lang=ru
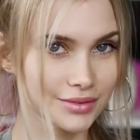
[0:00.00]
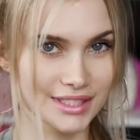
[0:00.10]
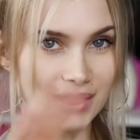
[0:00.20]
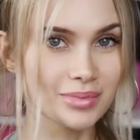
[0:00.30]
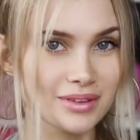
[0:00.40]

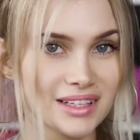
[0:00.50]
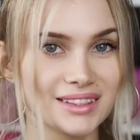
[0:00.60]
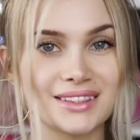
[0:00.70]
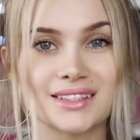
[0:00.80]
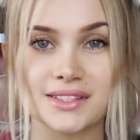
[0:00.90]
Всем
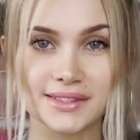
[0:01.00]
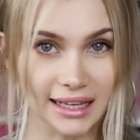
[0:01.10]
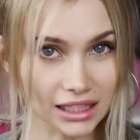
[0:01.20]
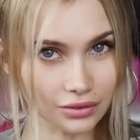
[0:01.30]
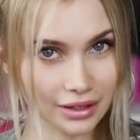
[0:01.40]
привет!
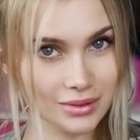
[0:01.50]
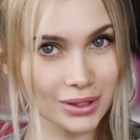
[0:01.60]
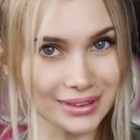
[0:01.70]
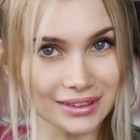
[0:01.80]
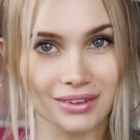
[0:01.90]
Настало время
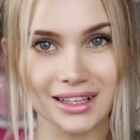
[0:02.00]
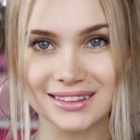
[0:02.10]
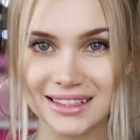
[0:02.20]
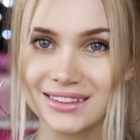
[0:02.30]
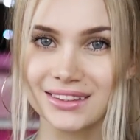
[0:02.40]
годного
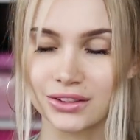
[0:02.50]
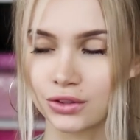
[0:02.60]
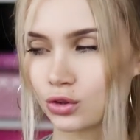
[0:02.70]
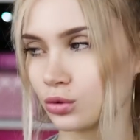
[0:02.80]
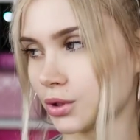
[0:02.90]
контента на
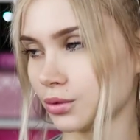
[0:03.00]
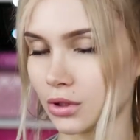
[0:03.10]
ютубе.